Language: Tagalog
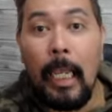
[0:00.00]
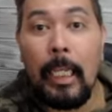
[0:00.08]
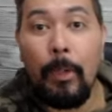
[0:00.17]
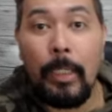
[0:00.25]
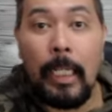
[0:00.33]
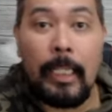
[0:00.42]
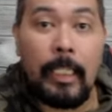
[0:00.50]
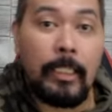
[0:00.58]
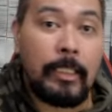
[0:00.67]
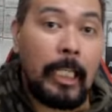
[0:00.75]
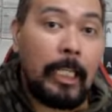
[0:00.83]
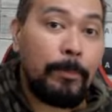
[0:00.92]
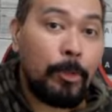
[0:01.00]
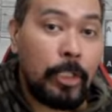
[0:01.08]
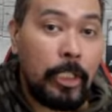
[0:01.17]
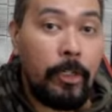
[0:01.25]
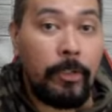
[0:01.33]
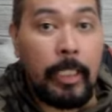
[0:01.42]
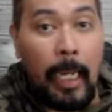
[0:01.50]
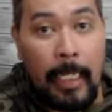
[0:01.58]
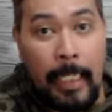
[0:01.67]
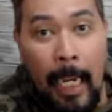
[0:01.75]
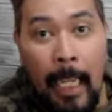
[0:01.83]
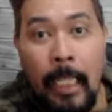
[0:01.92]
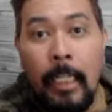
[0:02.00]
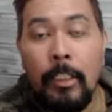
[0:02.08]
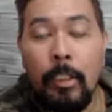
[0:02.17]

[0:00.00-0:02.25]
yung gagawin natin staking procedure sa kanya.